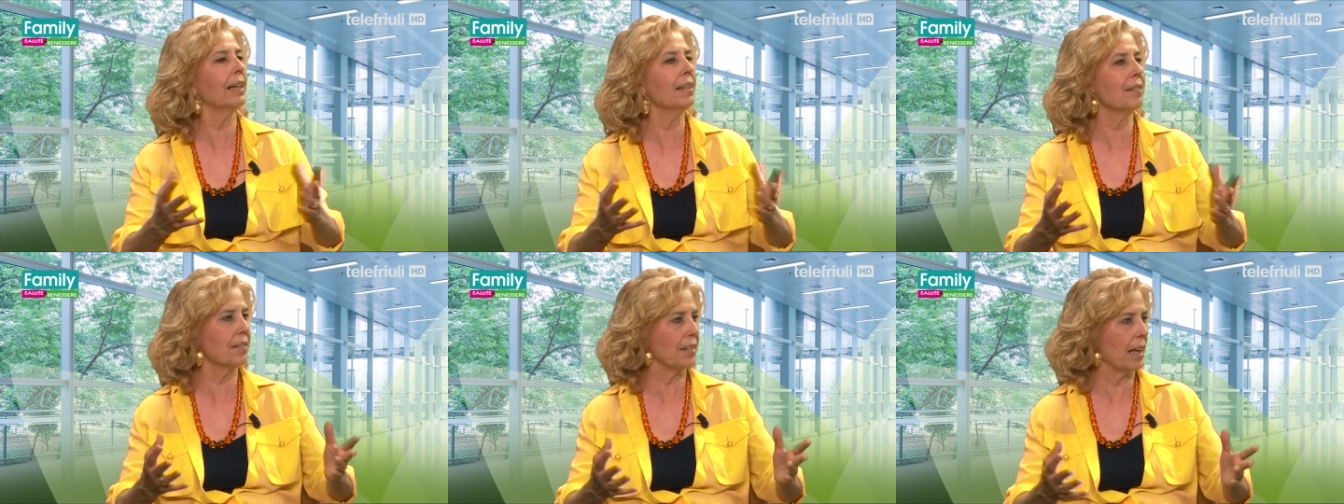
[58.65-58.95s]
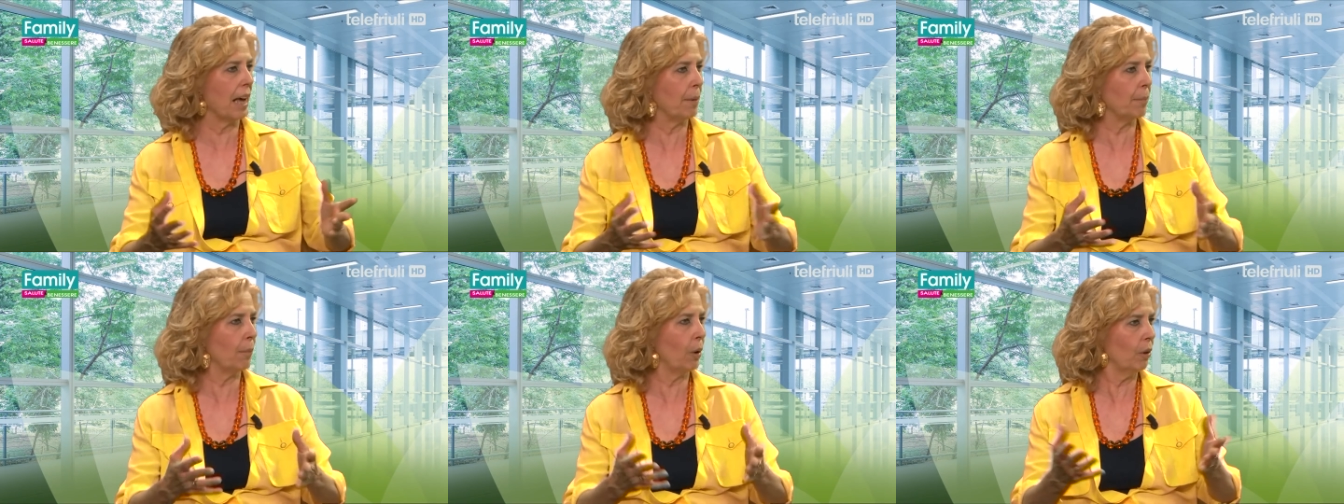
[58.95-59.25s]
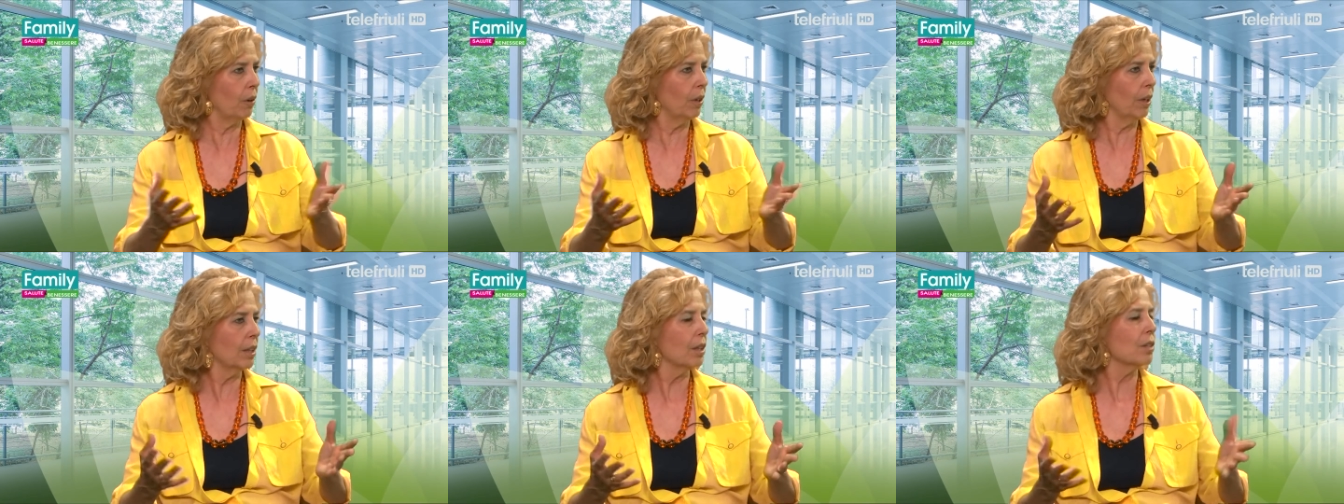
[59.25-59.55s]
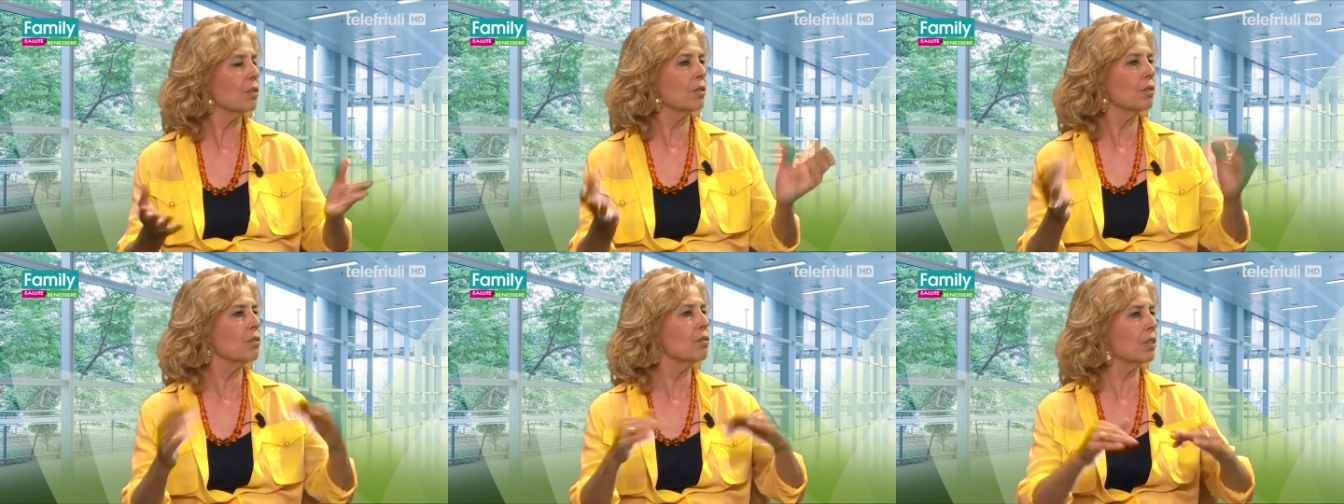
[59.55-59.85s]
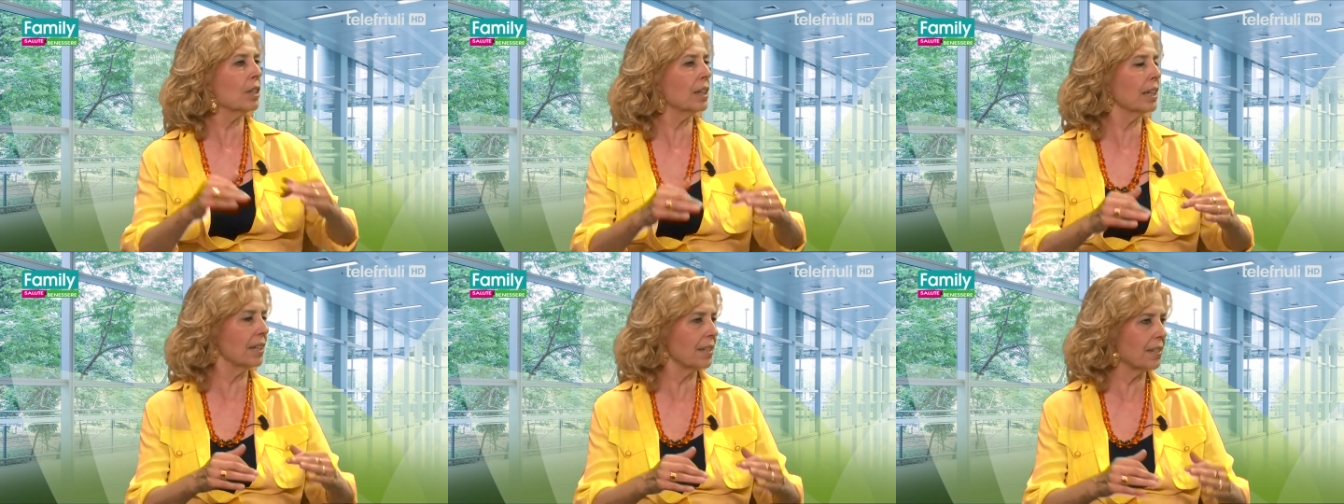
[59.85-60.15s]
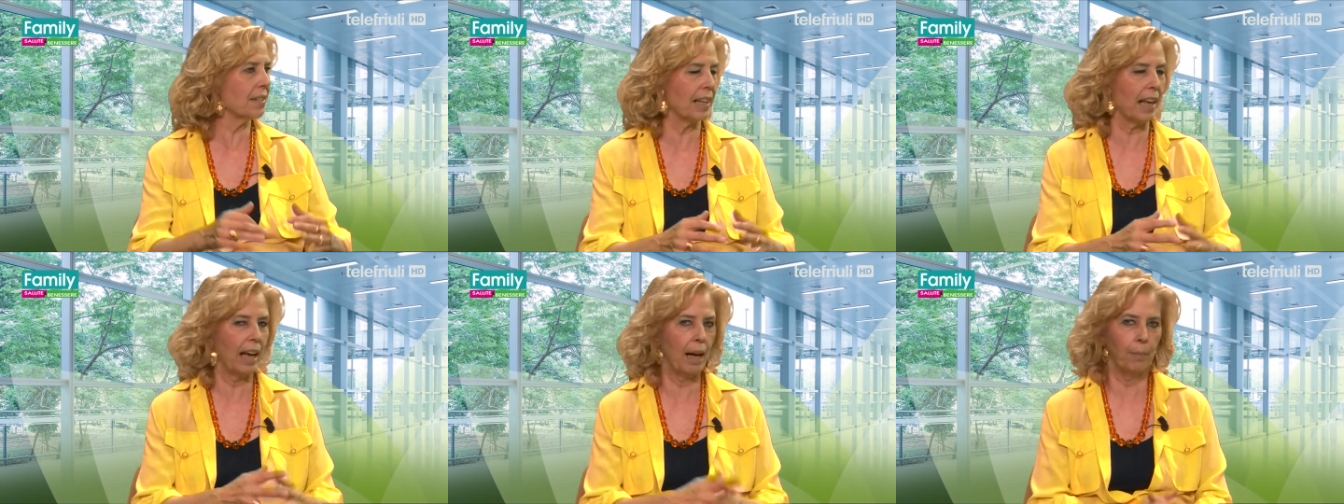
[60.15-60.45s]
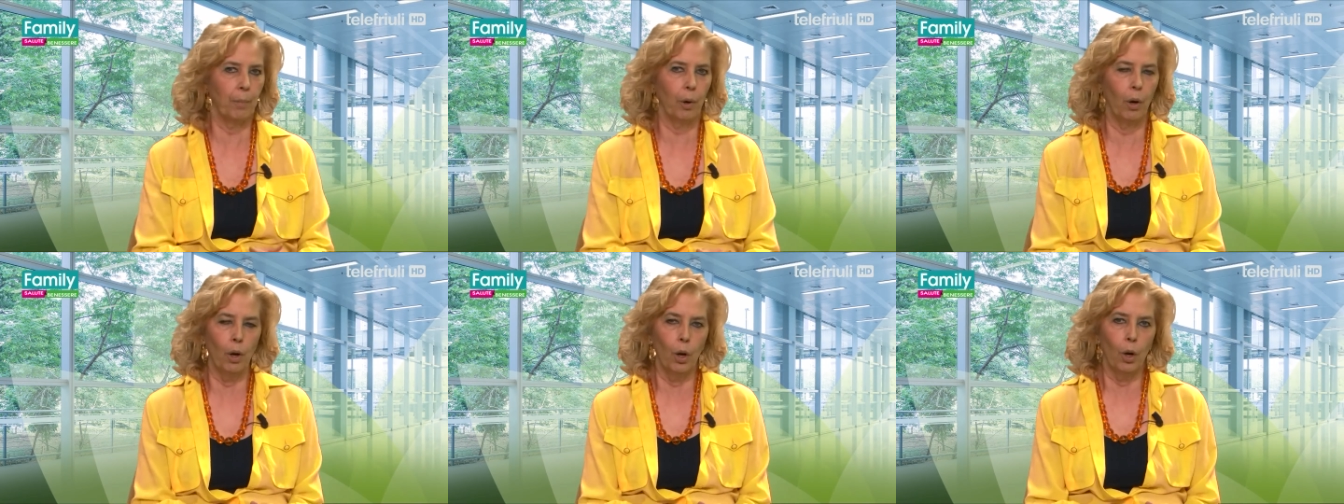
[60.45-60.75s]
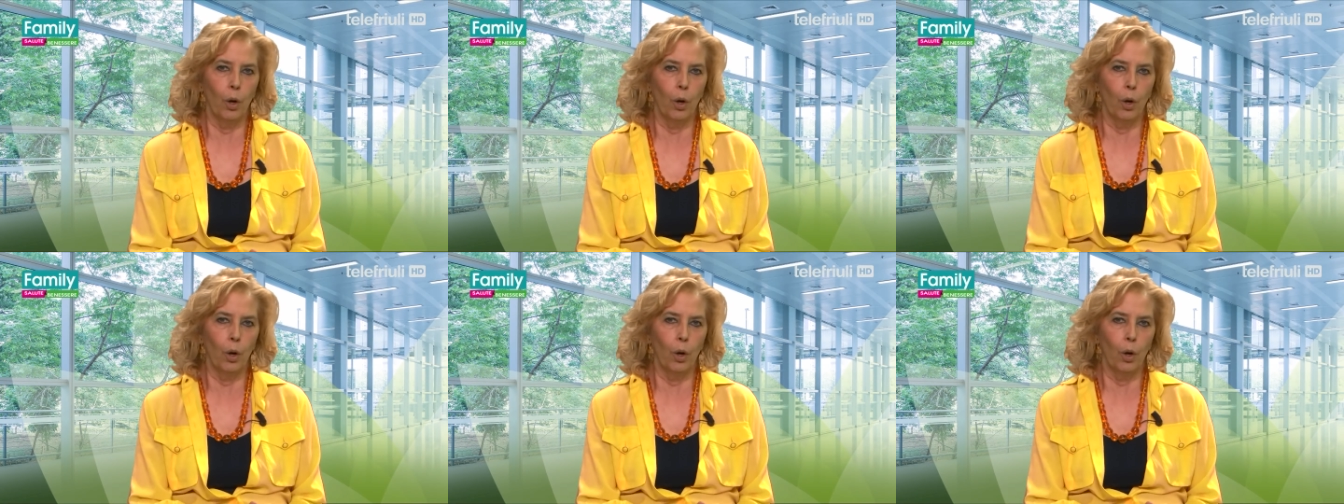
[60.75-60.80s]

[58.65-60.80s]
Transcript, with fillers: e siamo, ci risiamo.